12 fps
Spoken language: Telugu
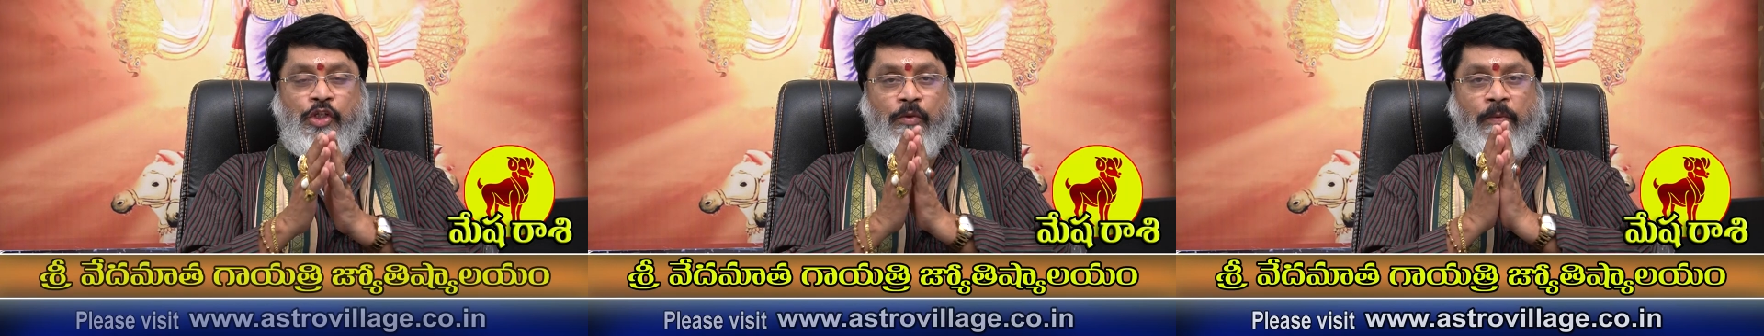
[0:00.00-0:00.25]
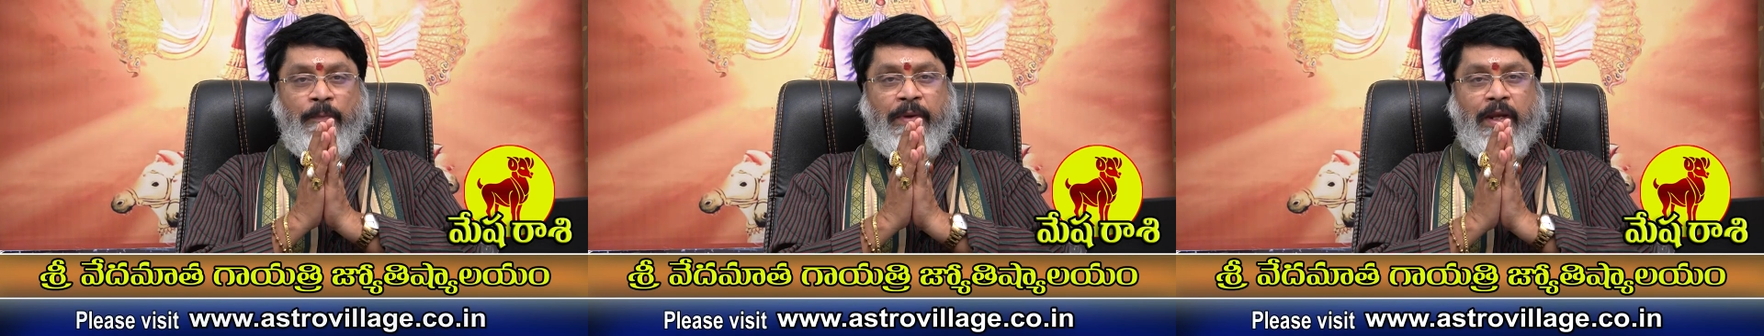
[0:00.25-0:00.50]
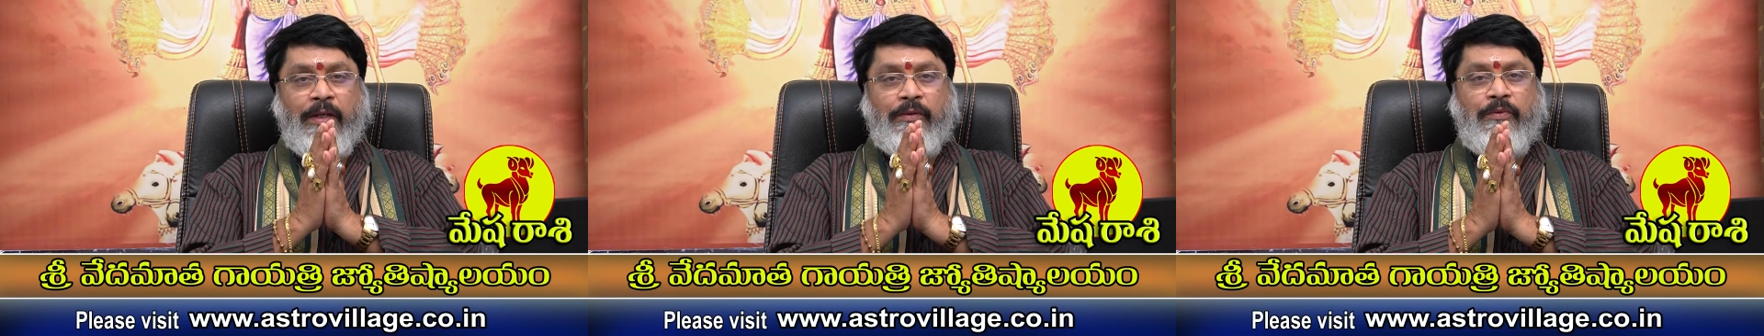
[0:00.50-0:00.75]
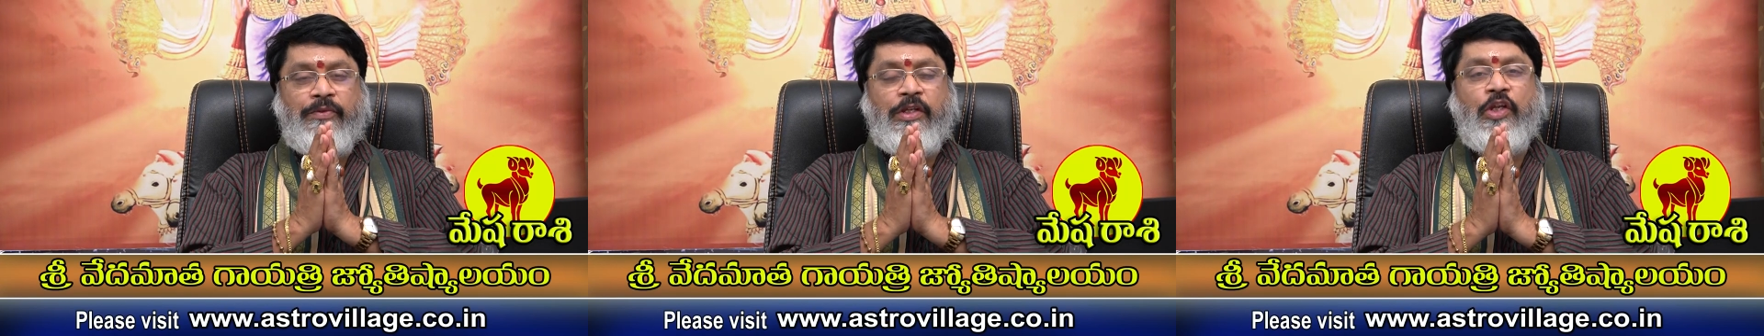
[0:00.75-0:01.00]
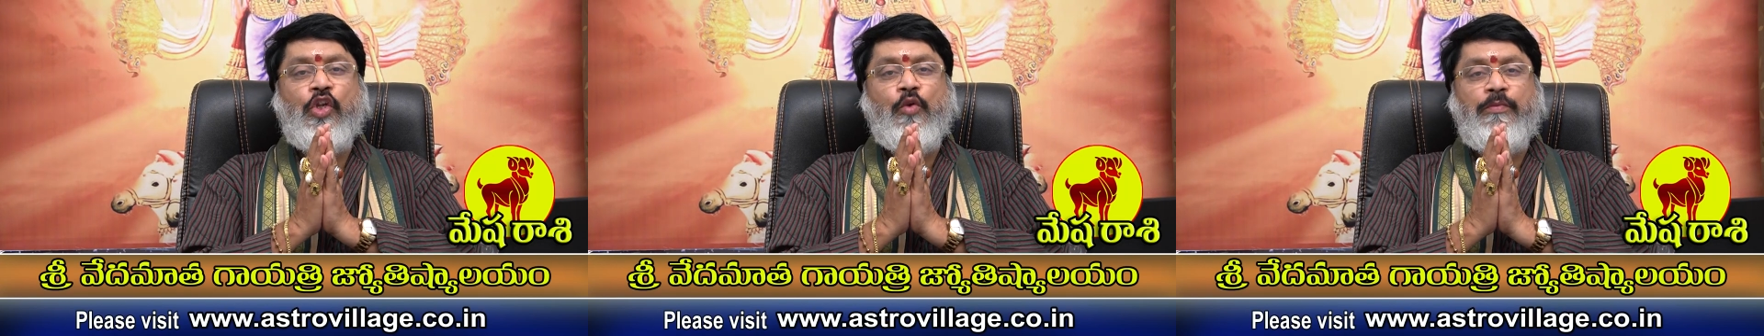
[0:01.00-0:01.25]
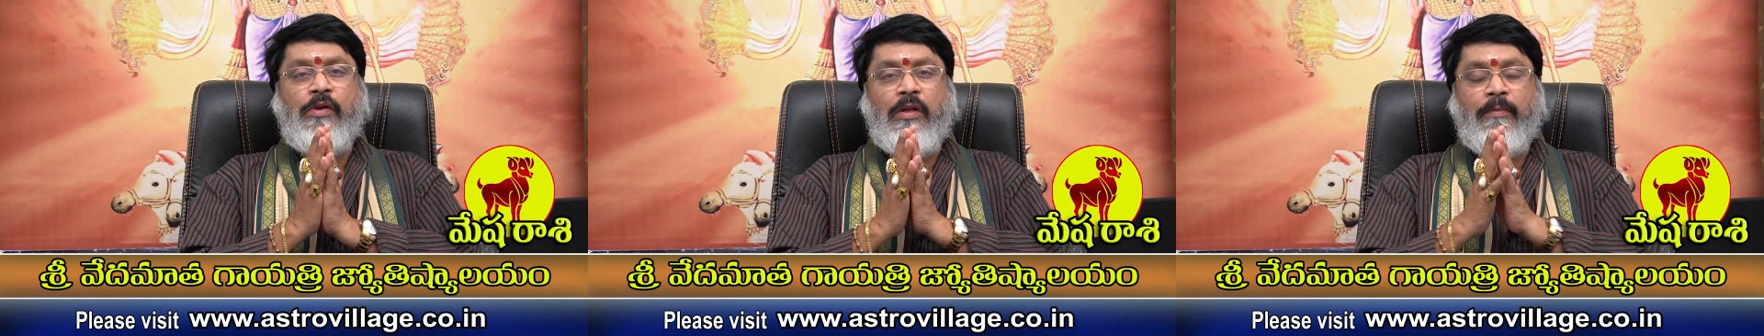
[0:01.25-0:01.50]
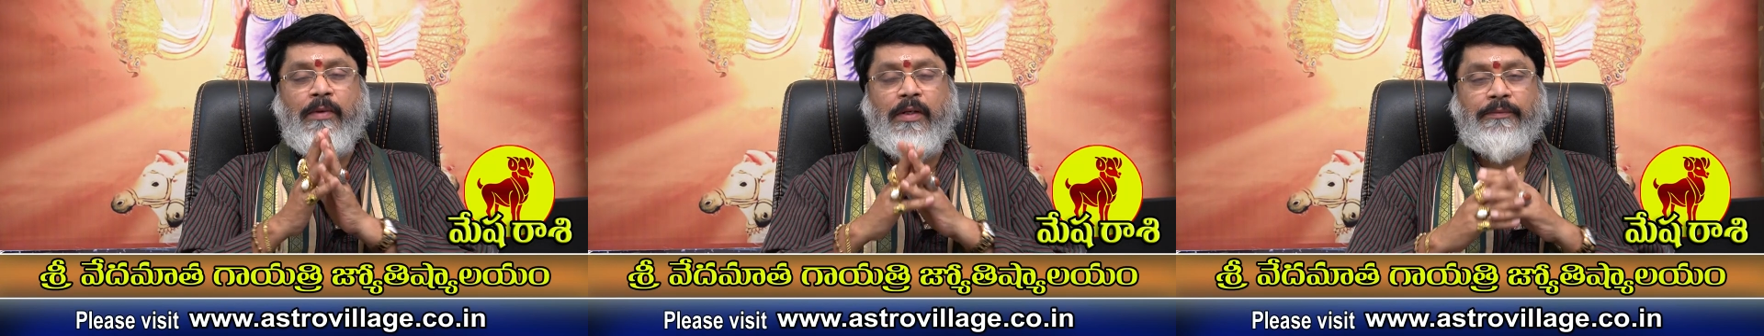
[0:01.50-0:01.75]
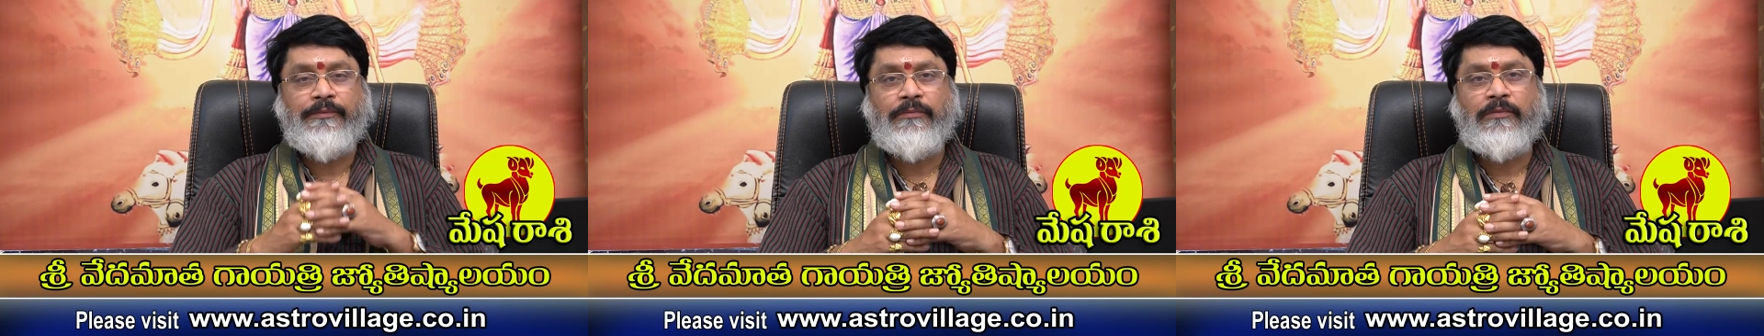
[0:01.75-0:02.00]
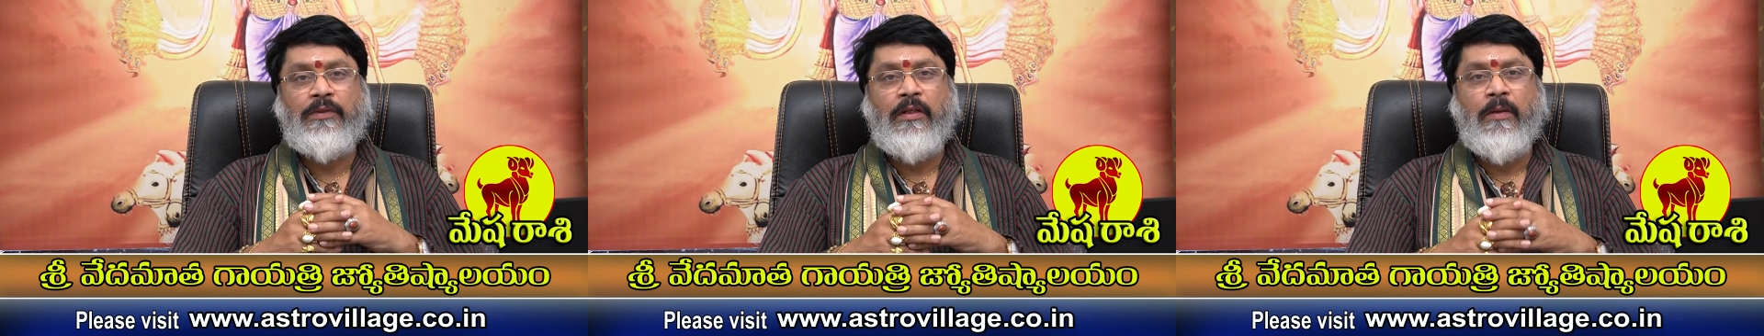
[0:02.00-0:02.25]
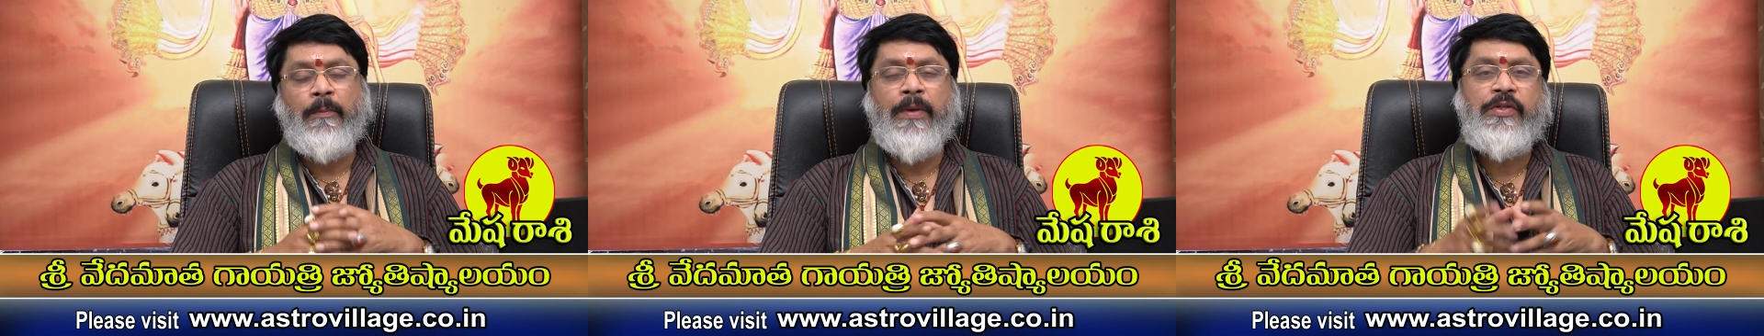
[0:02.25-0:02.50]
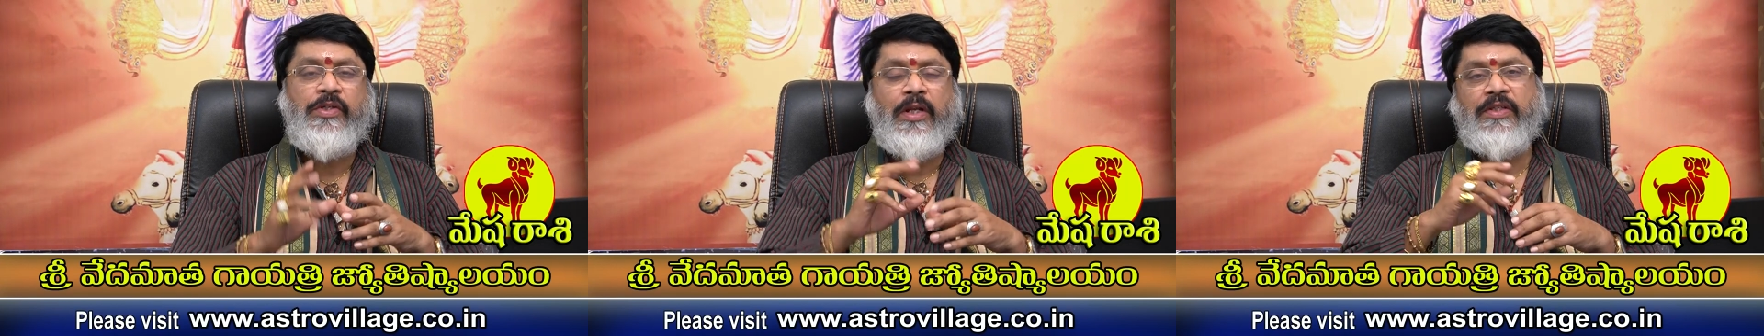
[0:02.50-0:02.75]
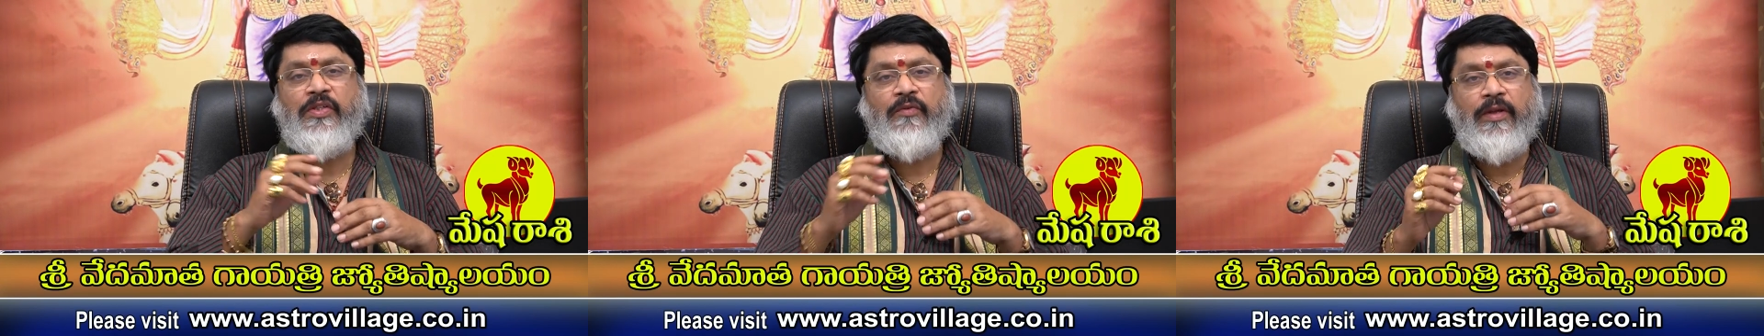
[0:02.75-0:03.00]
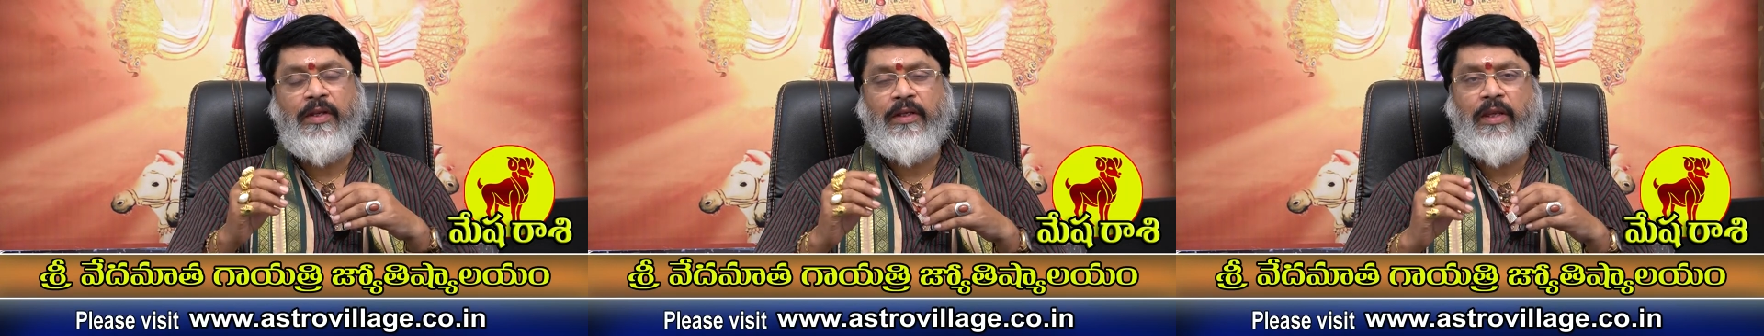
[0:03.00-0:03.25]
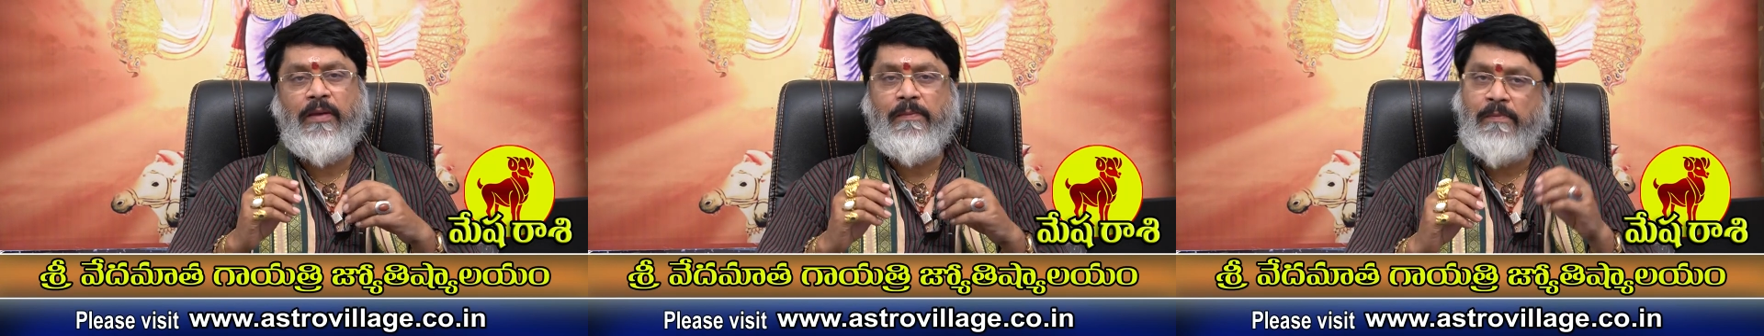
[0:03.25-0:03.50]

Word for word: శివం వ్యాధు శ్రీ గురుభ్యో నమ మేషరాశి వారికి